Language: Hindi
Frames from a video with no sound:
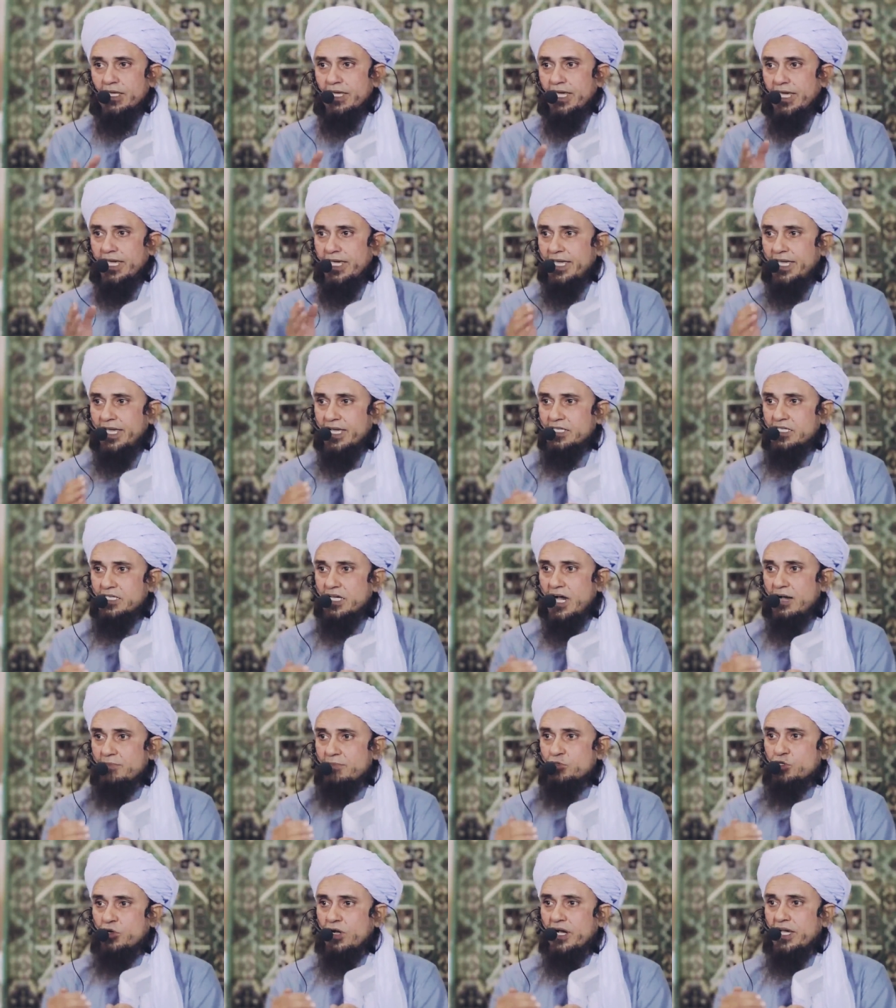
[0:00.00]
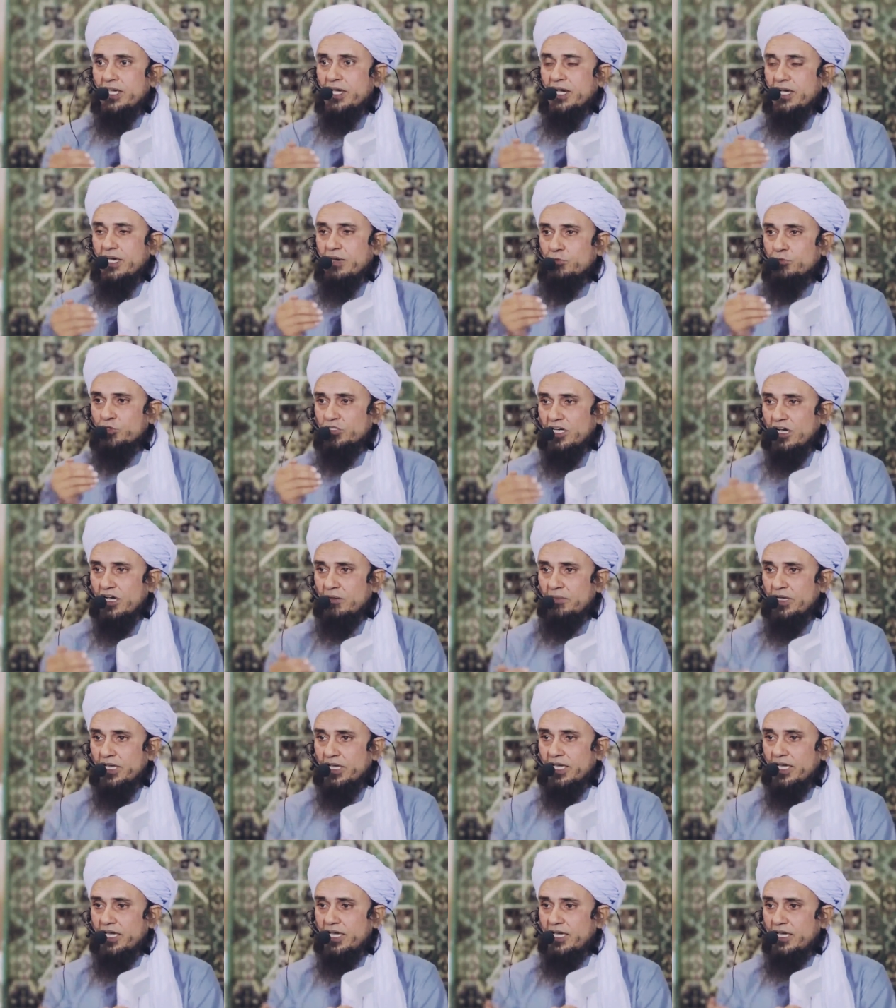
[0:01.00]
कि एक काम जो हया के
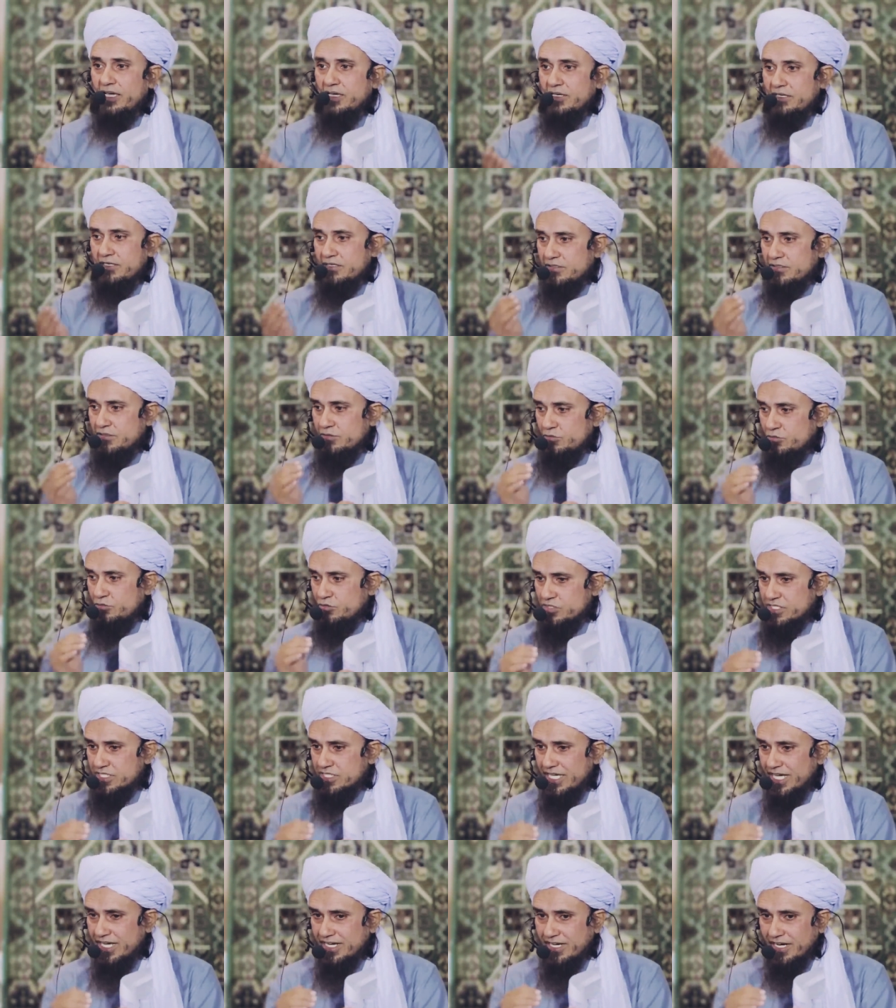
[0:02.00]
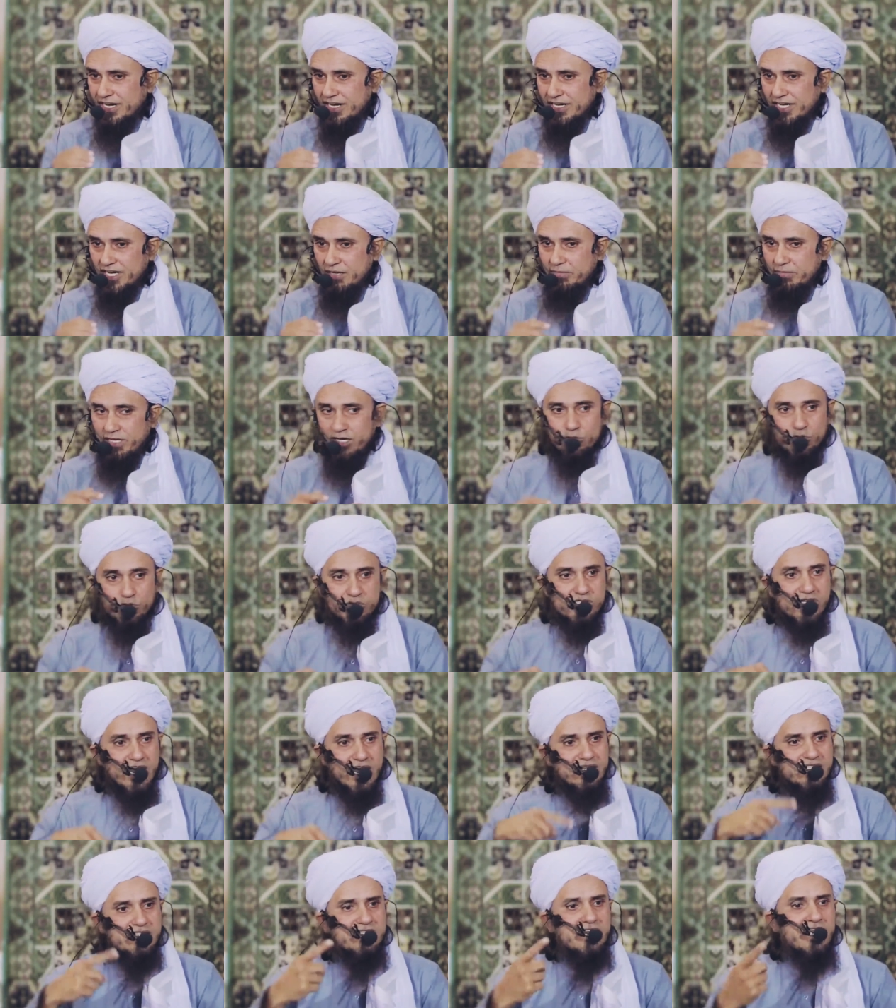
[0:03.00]
मुताबिक है उसके करने में
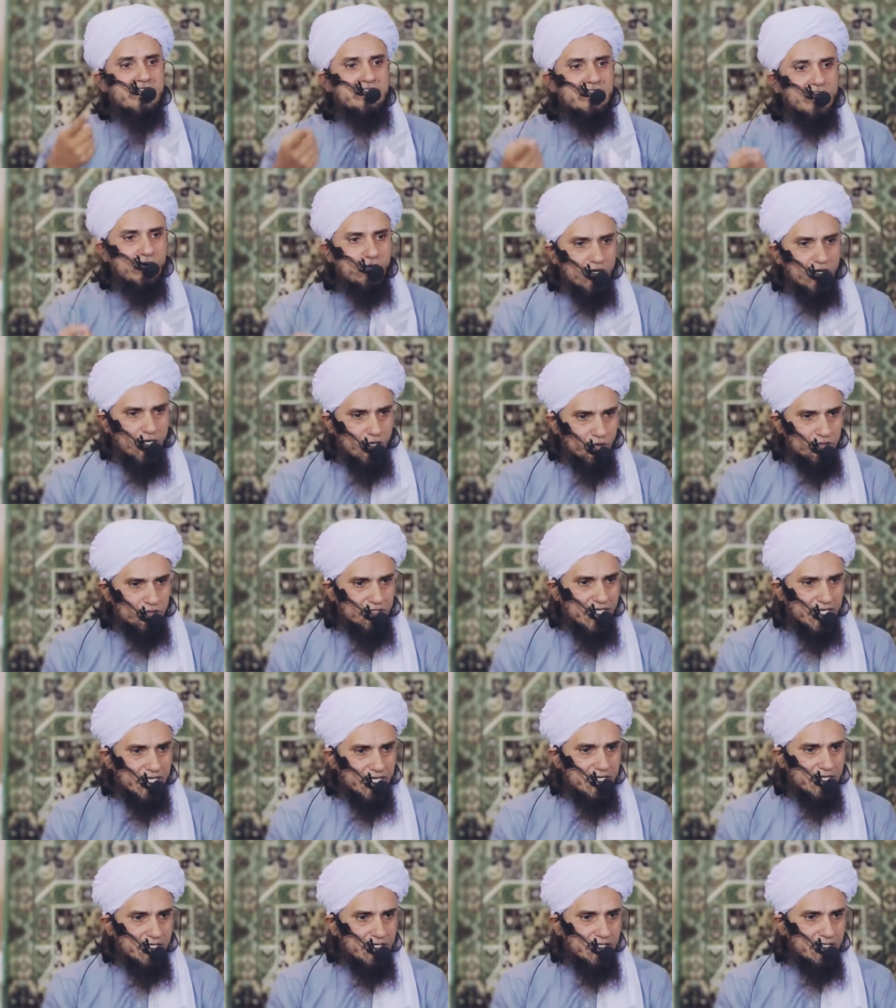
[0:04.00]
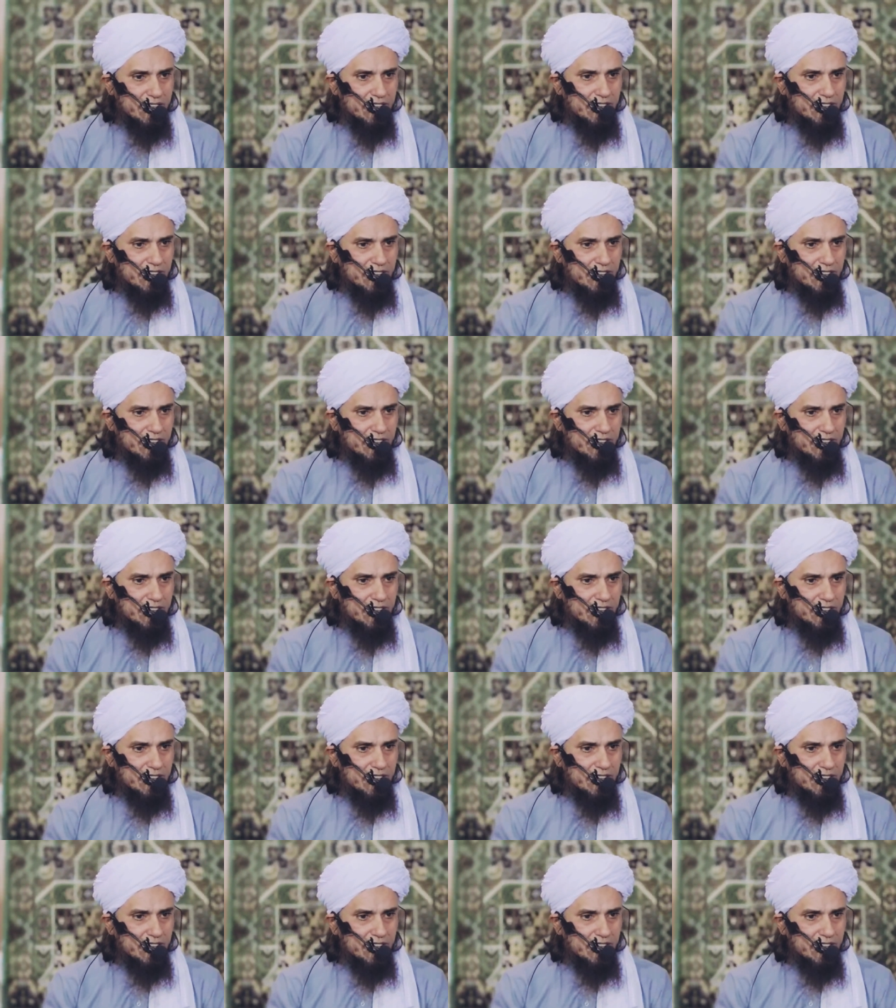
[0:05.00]
नुकसान ज़्यादा हो रहा होता है